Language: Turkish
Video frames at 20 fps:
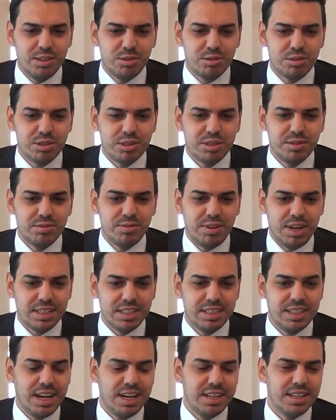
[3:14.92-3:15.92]
yurt dışının
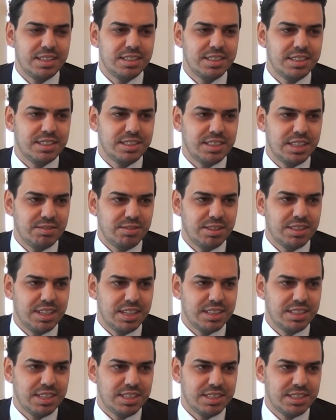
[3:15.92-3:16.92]
farklı yerlerinde yaşayan
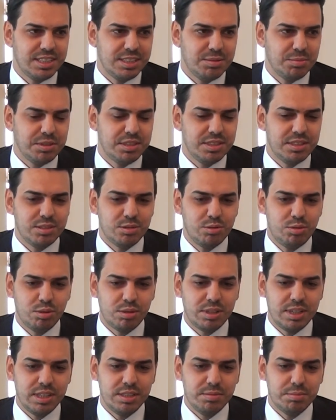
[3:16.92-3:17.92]
vatandaşlarımızın
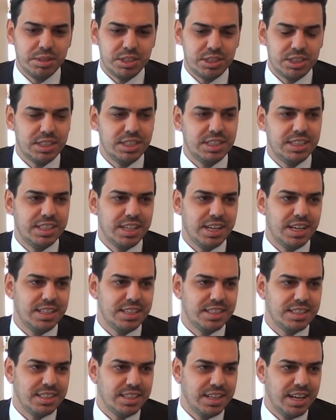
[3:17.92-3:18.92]
Türklerin başarı
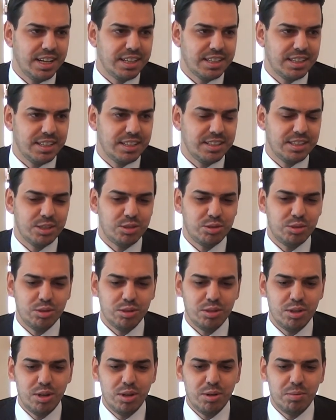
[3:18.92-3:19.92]
hikayelerini ekrana
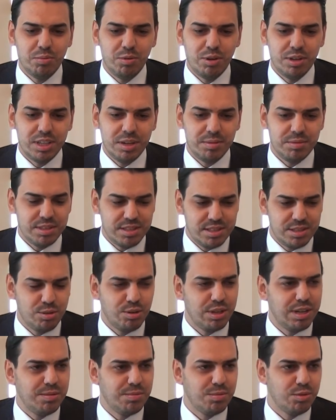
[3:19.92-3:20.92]
taşıyor. Bu anlamda siz de
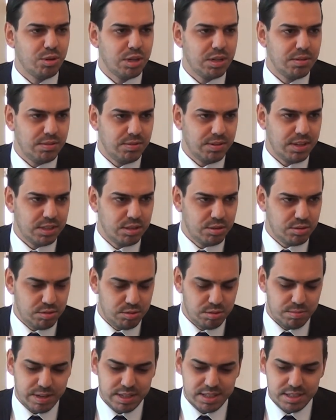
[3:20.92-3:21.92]
önemli bir görev ifade
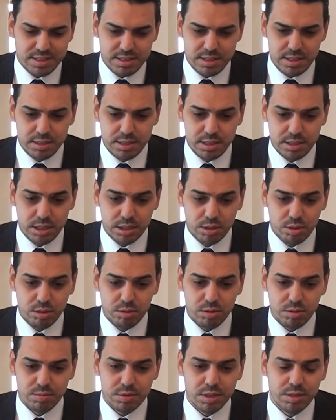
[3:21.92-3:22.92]
ediyorsunuz. Ben de size teşekkür
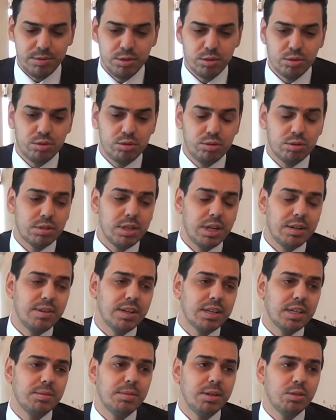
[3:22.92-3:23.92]
ediyorum. Tabii Yurt Türkler ve
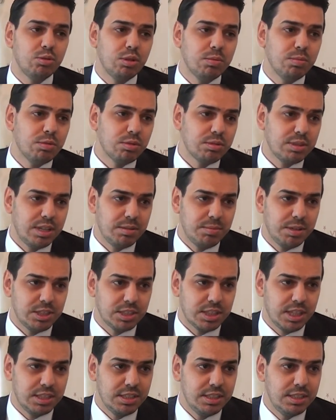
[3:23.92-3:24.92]
Akraba Topluluklar
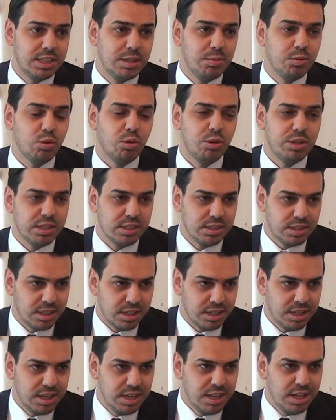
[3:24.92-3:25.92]
Başkanlığı 2010
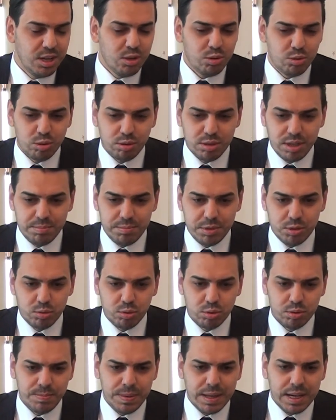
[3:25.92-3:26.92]
yılında kurulan bir
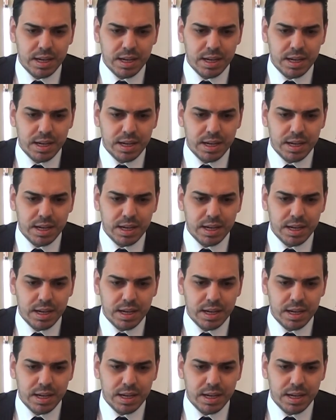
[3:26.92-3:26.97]
kurum.